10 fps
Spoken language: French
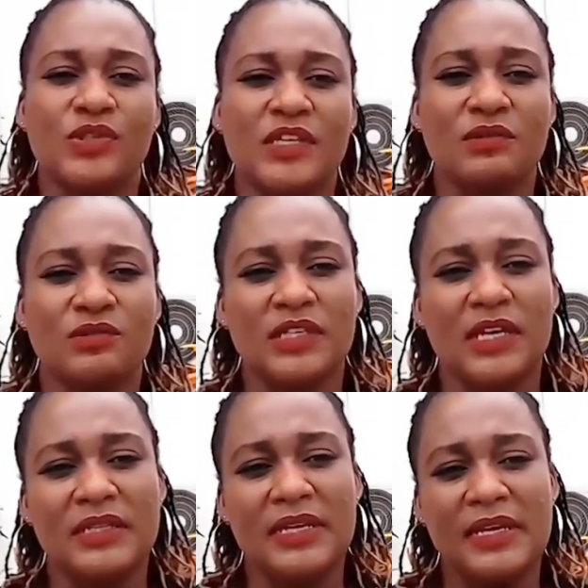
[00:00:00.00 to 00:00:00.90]
Pour ce qui
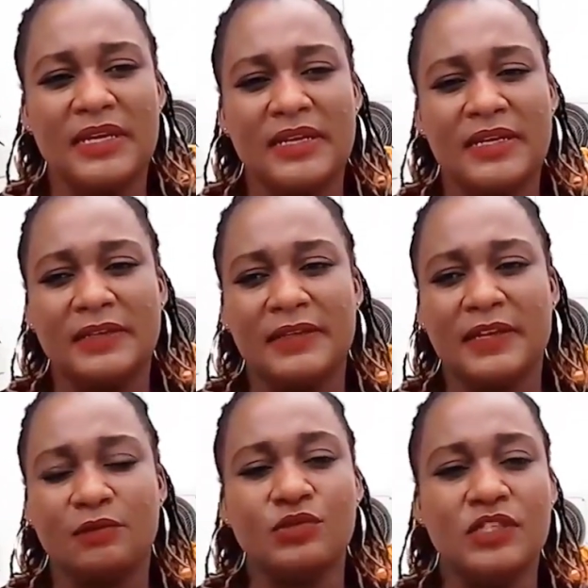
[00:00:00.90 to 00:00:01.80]
concerne
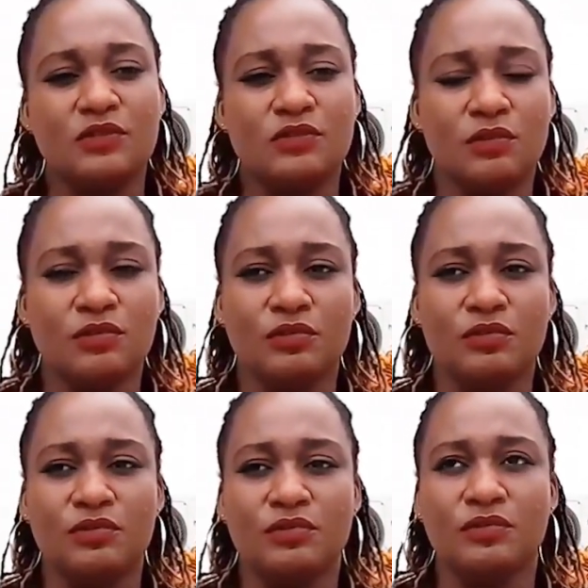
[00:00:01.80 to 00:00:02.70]
les, conditions
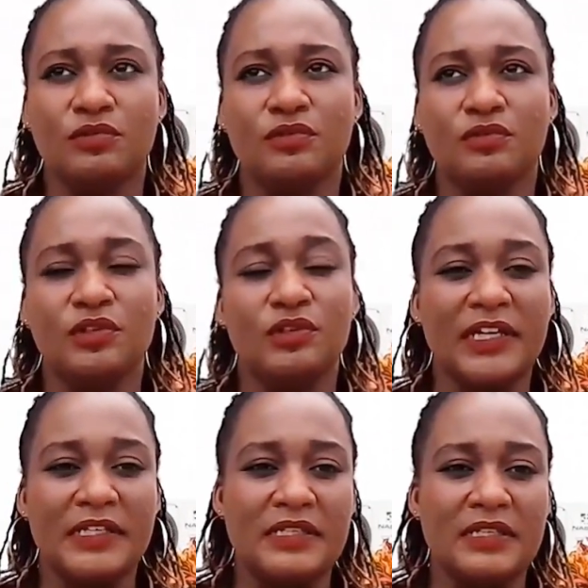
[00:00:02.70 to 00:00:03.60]
de,
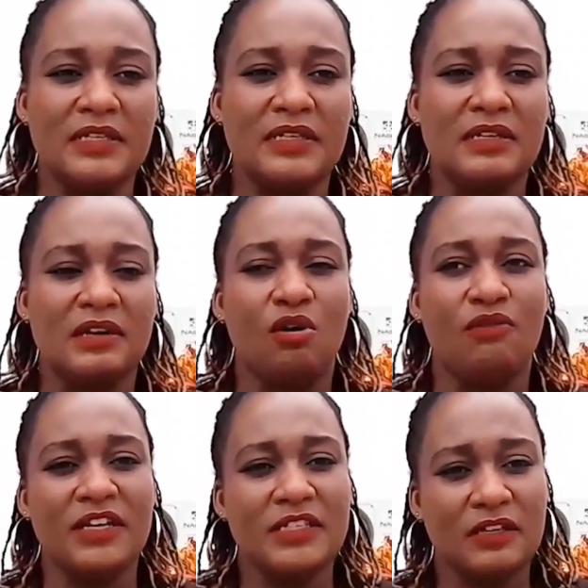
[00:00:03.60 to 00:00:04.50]
crédit, on
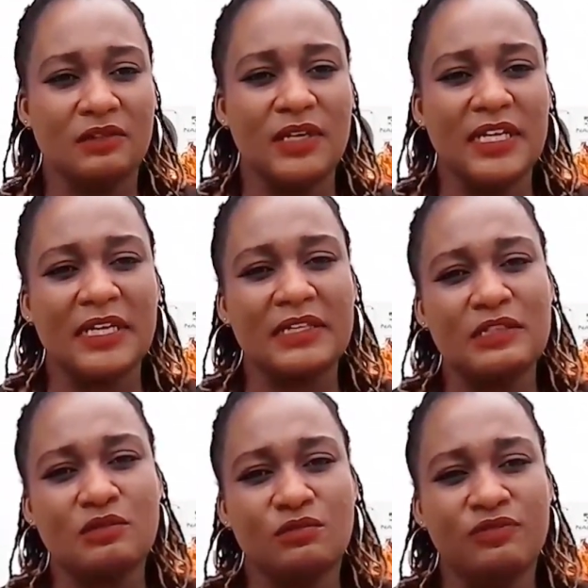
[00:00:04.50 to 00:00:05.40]
va dire que les
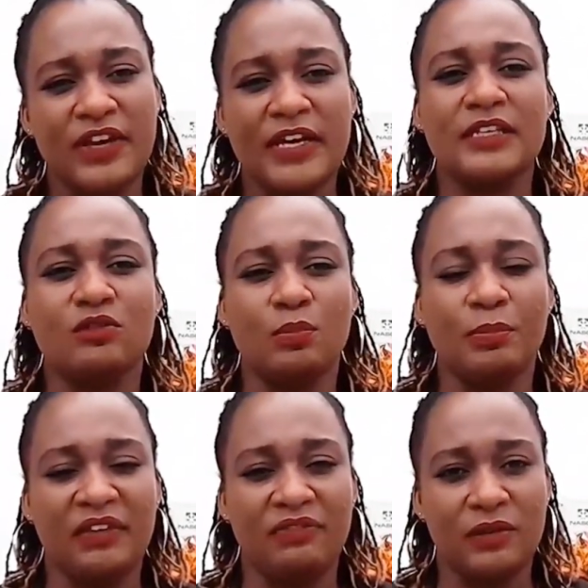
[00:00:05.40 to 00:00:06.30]
crédits sont faits à des taux
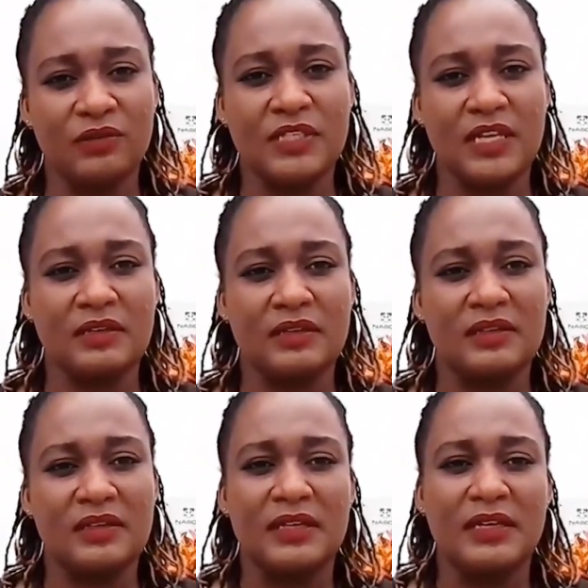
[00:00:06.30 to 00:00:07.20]
préférentiels.
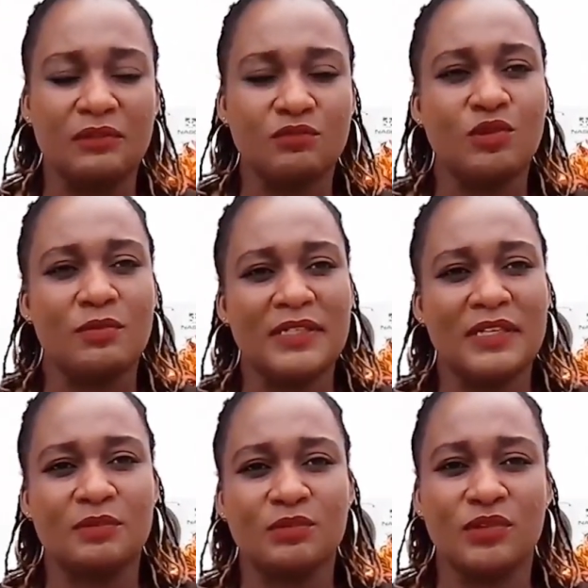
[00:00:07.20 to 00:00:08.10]
Là, nous sommes à
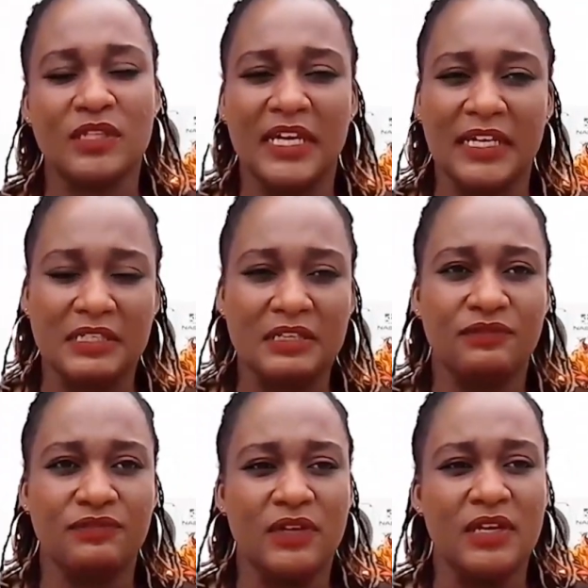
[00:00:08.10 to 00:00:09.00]
16%
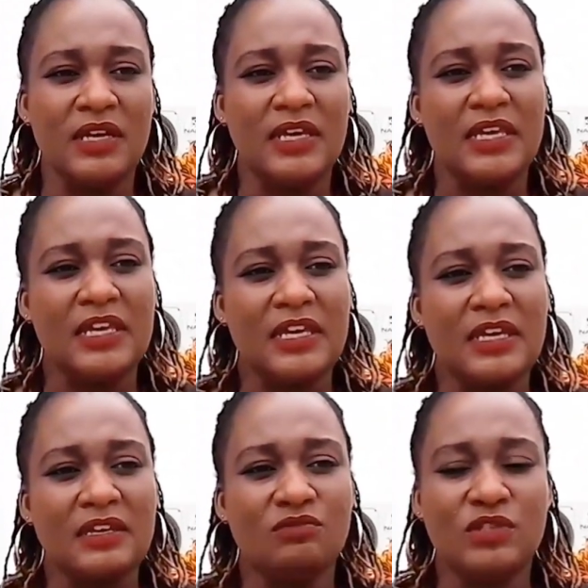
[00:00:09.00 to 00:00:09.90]
dégressif
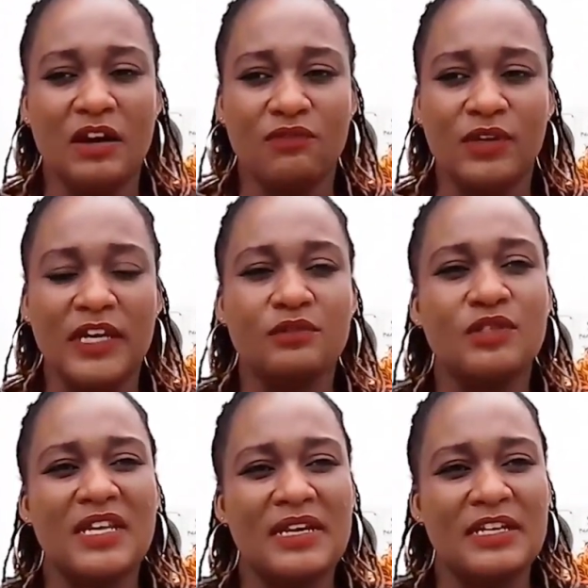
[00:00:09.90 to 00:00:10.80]
et nous avons
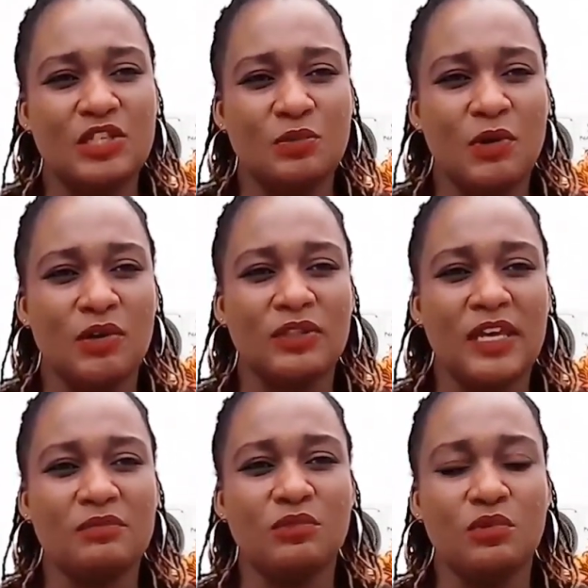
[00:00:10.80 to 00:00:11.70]
quelques allègements en
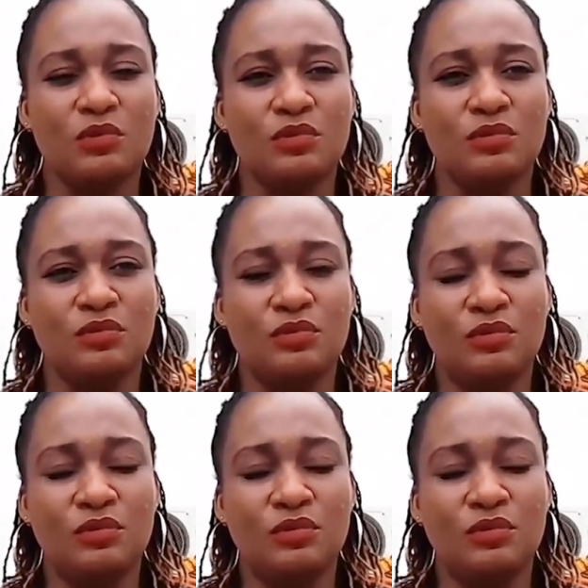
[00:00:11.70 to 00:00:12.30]
termes de